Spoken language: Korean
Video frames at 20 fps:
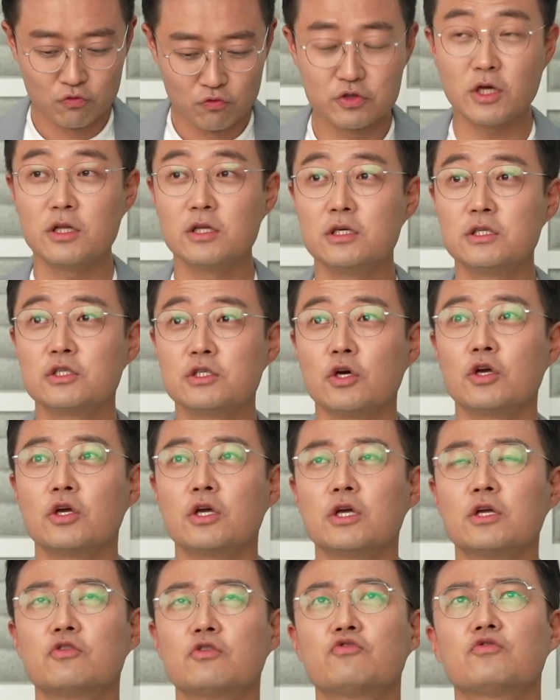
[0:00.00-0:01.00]
우선은
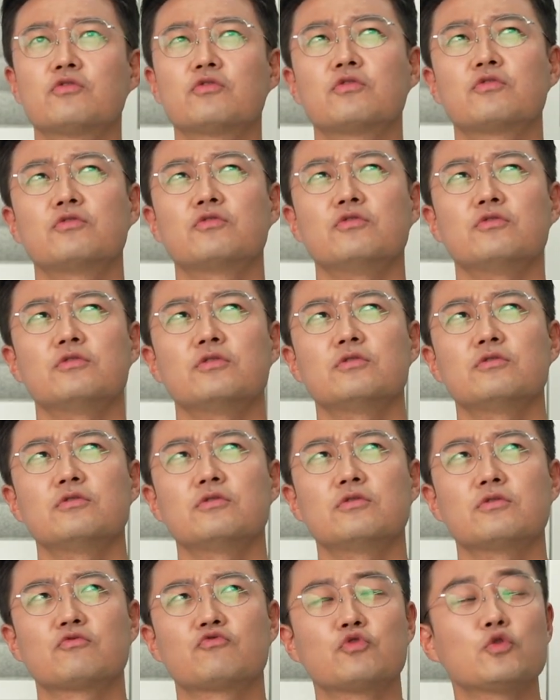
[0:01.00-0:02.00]
저희 그
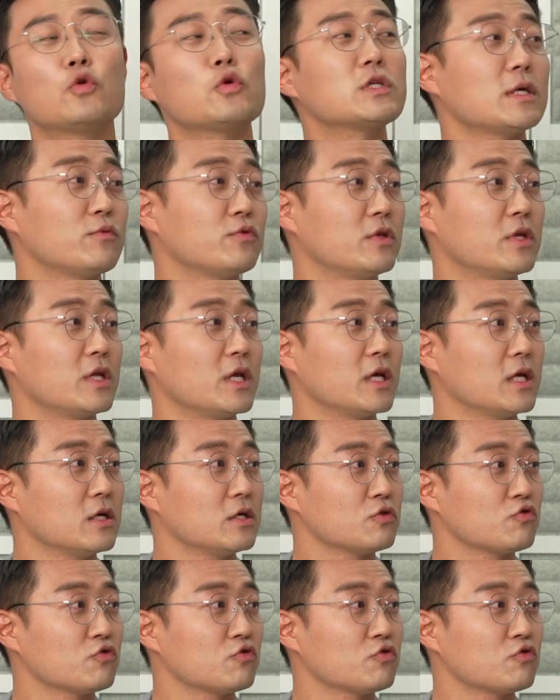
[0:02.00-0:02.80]
구독자분들이